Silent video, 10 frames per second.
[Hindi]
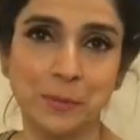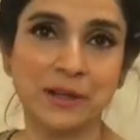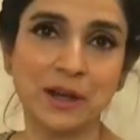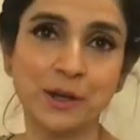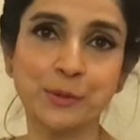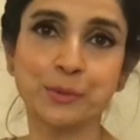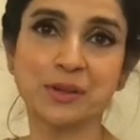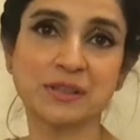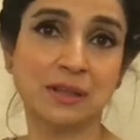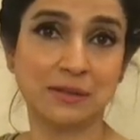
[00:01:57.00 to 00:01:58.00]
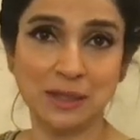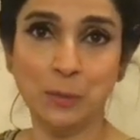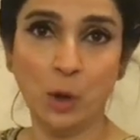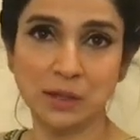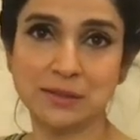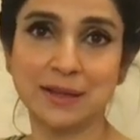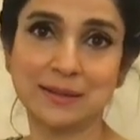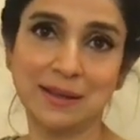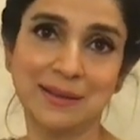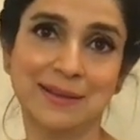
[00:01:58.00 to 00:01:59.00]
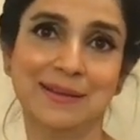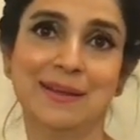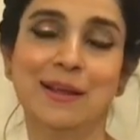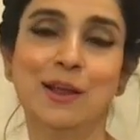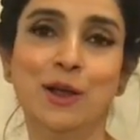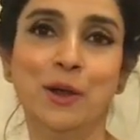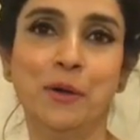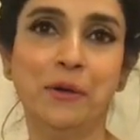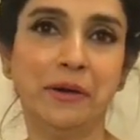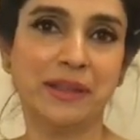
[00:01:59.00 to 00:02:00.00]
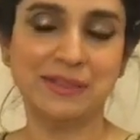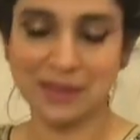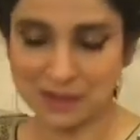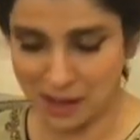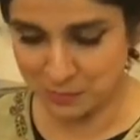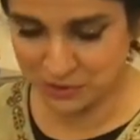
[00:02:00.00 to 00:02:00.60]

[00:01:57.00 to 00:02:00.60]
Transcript: भी खड़ी हूँ क्योंकि सर्दी बहुत ज़्यादा है और इतने काम